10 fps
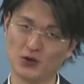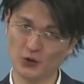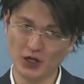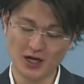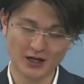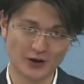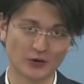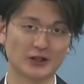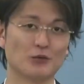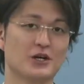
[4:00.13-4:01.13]
融関係の
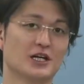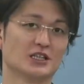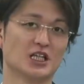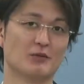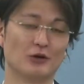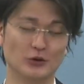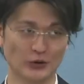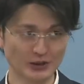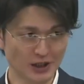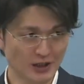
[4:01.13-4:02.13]
方もいらっしゃれば、不
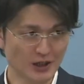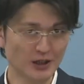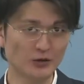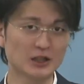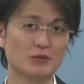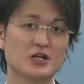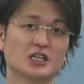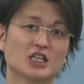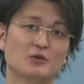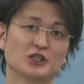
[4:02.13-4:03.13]
動産関係の方もいらっ
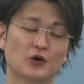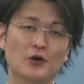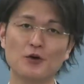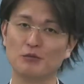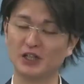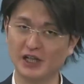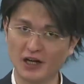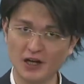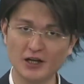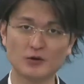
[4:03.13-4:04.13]
しゃいますよ。メディア
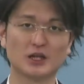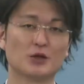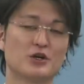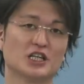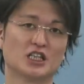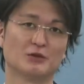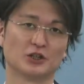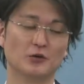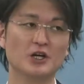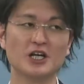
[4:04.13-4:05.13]
関係の方もいらっしゃいます
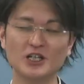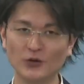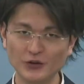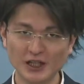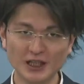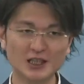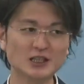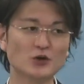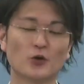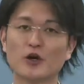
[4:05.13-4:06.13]
よ。いろんな
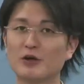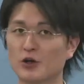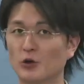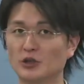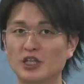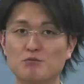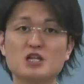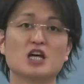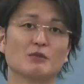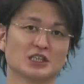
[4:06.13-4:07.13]
形をこれまで教室で見
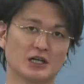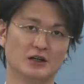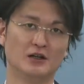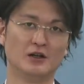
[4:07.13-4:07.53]
てきました。